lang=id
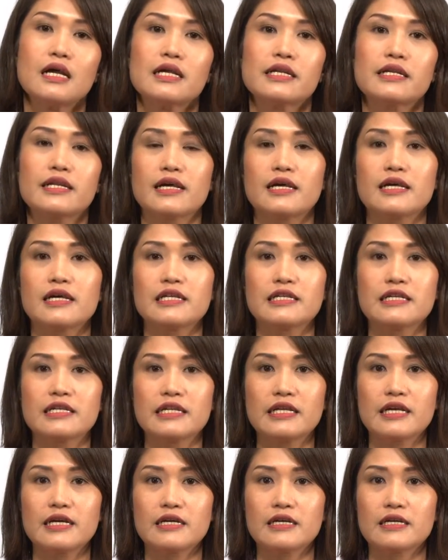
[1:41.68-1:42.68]
Dan
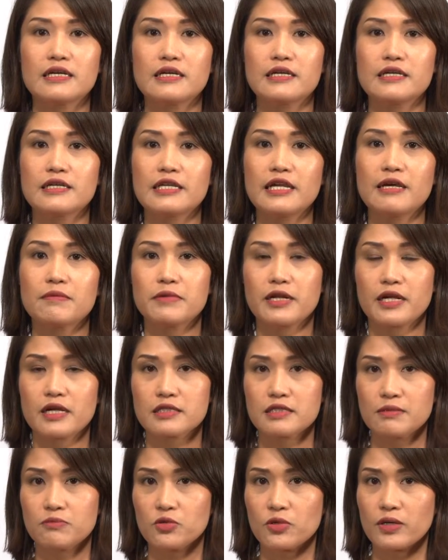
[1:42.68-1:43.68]
uh, yang mereka
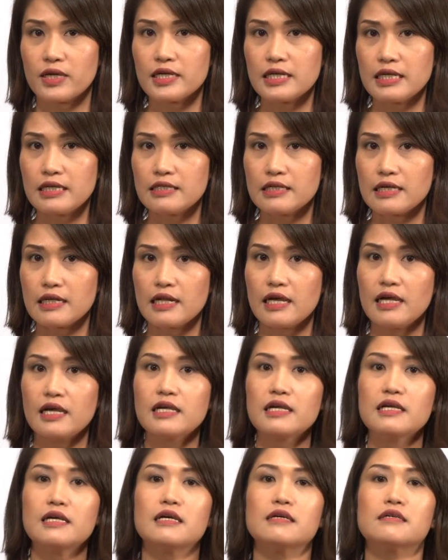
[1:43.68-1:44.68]
temukan adalah
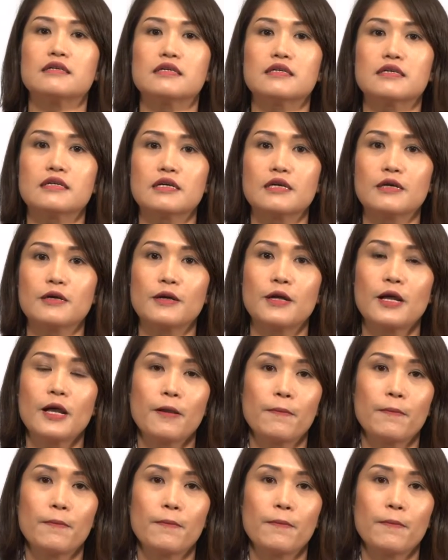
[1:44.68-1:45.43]
uh,